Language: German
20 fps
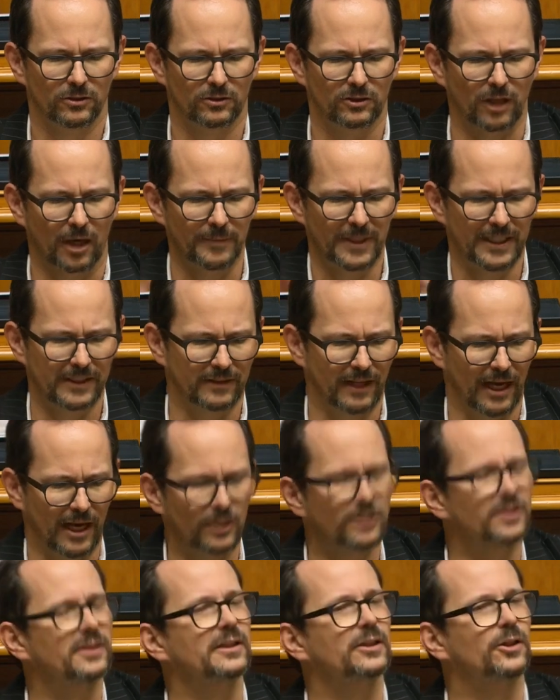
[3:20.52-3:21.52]
und damit
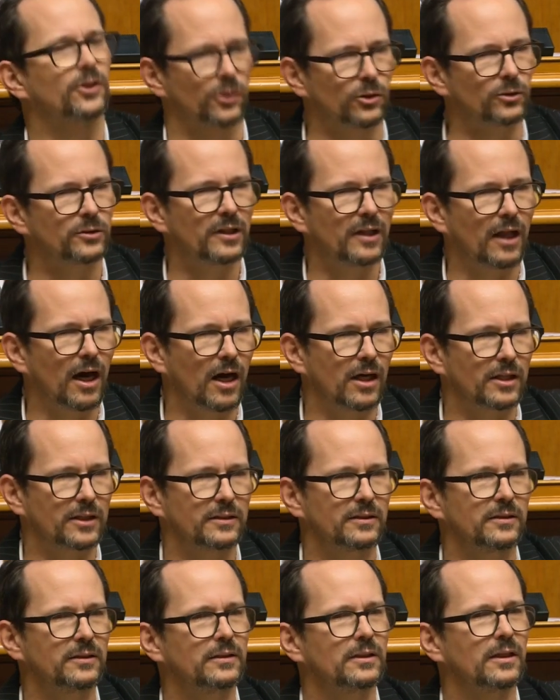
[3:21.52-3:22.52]
auch die
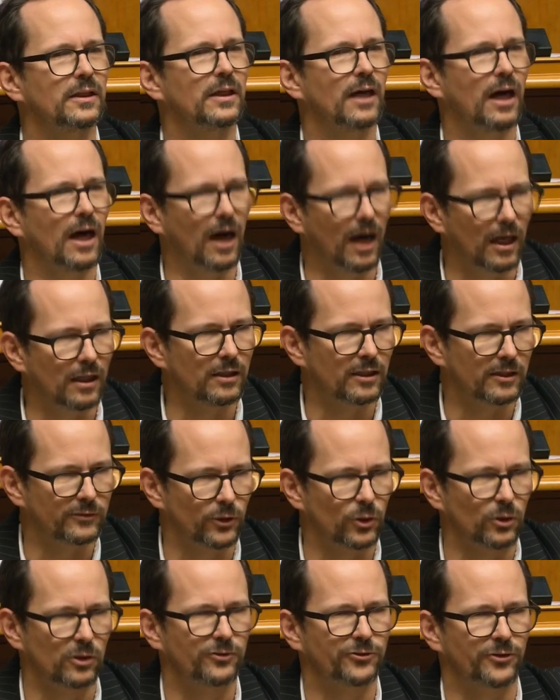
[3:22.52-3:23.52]
Grundlagen
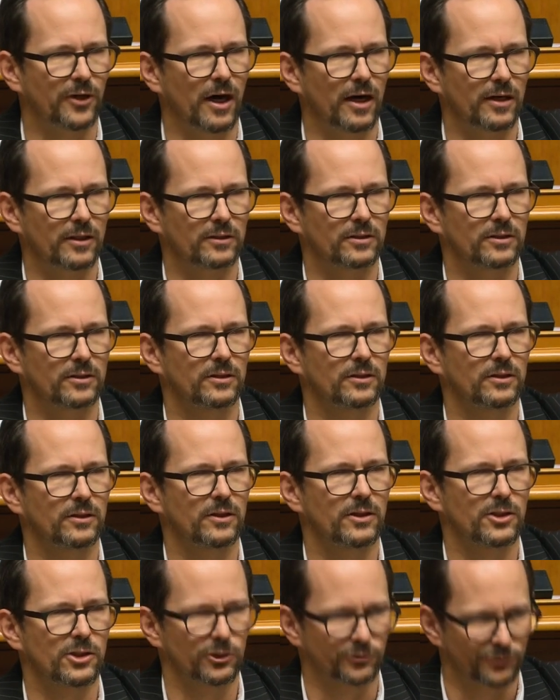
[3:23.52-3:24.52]
aller Wohlfahrt
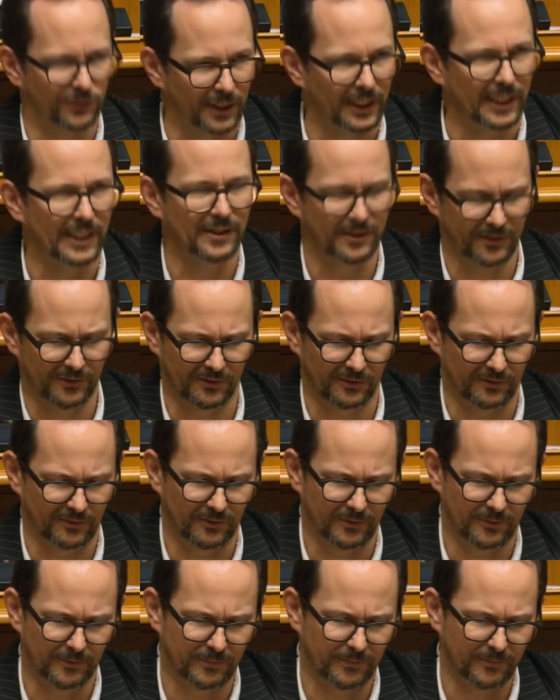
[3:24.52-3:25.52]
zu
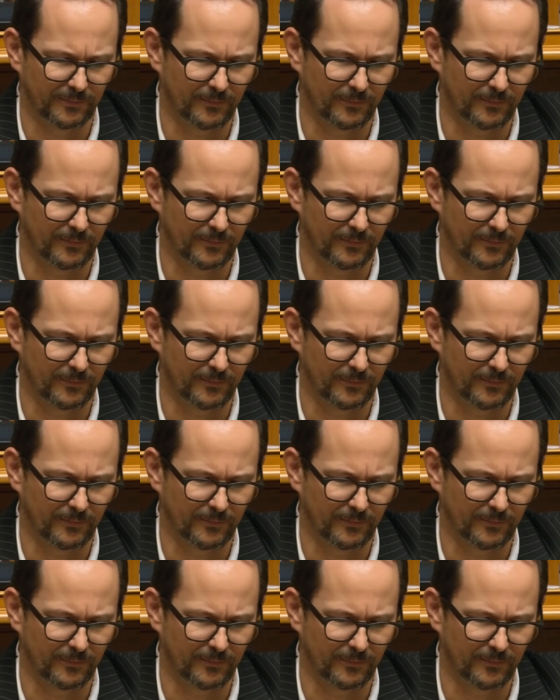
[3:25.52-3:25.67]
vernichten.